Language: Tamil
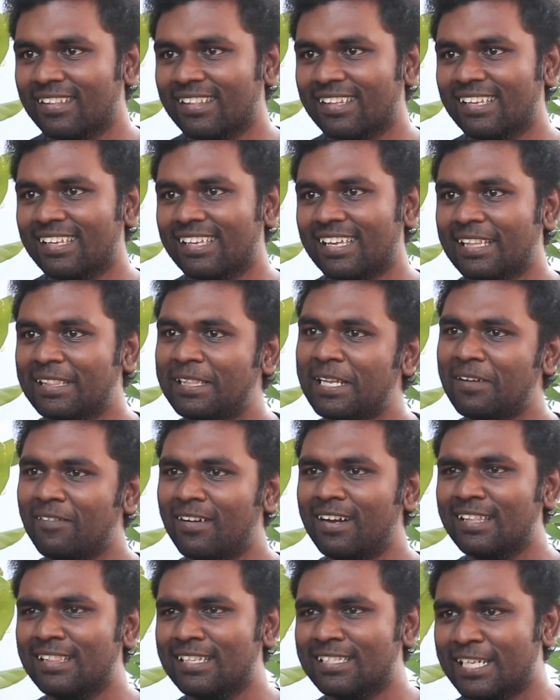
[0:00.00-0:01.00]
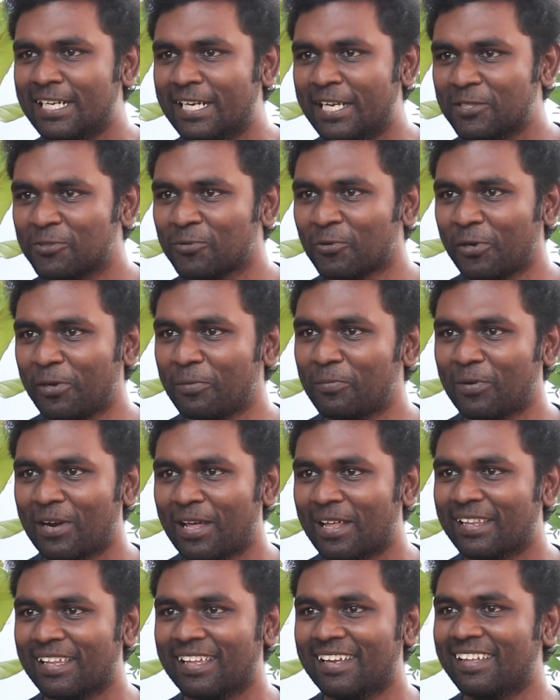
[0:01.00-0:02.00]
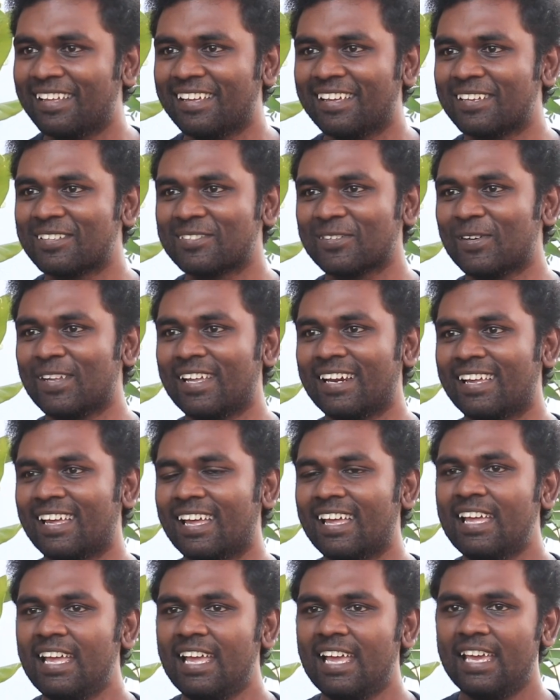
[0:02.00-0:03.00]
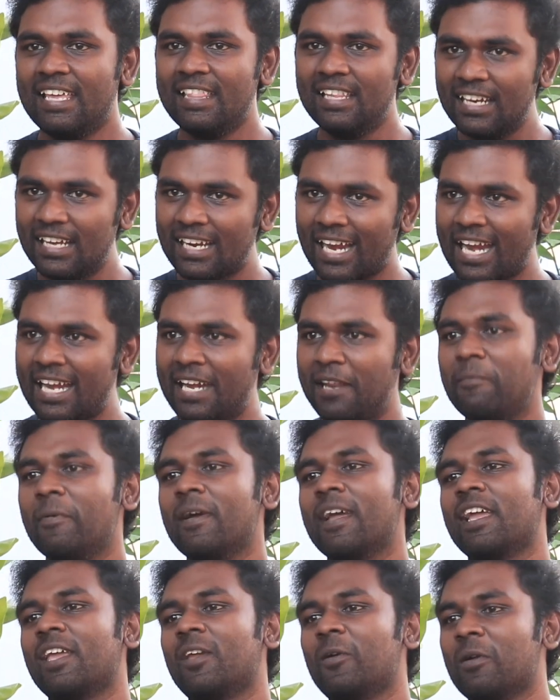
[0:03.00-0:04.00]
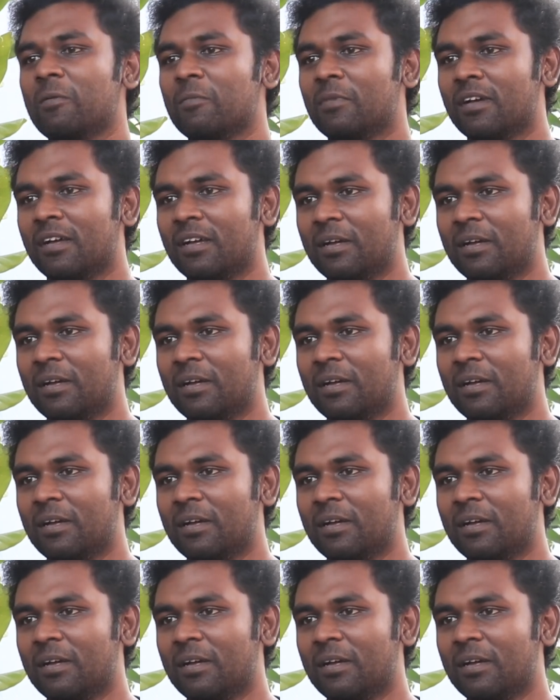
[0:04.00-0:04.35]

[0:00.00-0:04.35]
வந்து எத்தனை வாட்டி இந்த ஜெட்டியை சுருட்டி போடாதுன்னு சொல்லியிருக்கேன் இதெல்லாம் கண்டிப்பாக எங்கேயோ நம்ம